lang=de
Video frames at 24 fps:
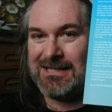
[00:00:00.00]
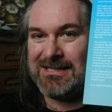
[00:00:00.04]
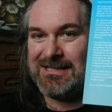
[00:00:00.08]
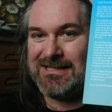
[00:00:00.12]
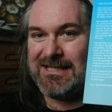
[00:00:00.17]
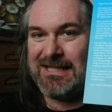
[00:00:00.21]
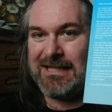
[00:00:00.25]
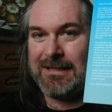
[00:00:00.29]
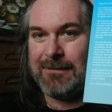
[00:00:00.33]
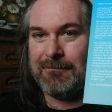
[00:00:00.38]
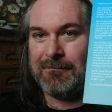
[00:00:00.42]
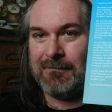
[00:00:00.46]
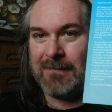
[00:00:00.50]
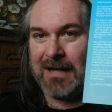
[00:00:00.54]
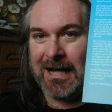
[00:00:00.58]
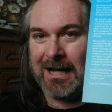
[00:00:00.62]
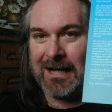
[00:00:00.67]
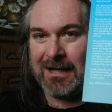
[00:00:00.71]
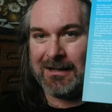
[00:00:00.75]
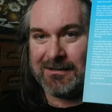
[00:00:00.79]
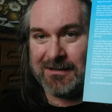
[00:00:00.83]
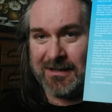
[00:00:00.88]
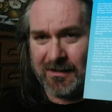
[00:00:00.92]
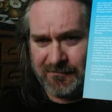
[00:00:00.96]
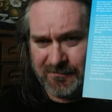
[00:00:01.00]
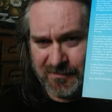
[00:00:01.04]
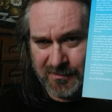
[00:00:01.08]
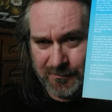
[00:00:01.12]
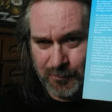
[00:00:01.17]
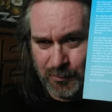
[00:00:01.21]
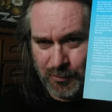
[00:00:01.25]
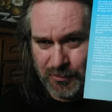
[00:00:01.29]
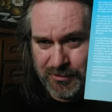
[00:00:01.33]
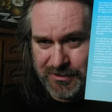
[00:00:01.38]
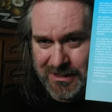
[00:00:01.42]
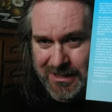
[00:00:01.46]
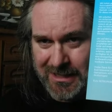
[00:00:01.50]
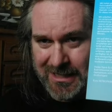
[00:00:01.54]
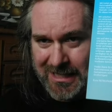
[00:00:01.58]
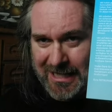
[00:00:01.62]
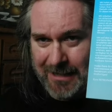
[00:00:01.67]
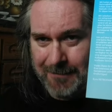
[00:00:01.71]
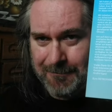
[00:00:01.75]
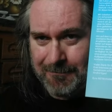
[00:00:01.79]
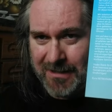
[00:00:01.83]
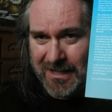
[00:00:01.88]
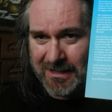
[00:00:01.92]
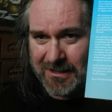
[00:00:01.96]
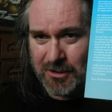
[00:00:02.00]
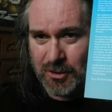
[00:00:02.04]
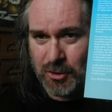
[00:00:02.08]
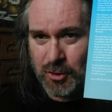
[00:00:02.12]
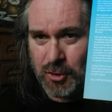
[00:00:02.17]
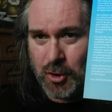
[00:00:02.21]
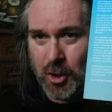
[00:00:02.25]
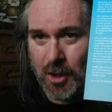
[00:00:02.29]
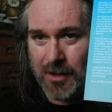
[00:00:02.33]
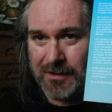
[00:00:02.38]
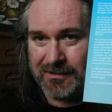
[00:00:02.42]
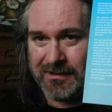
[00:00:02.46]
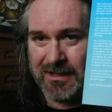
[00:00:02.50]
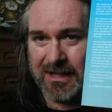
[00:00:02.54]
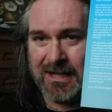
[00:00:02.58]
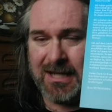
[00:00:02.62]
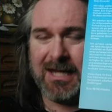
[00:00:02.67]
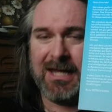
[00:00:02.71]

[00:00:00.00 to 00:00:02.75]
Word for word: sieben Hardcover-Bücher reinpacken könnt.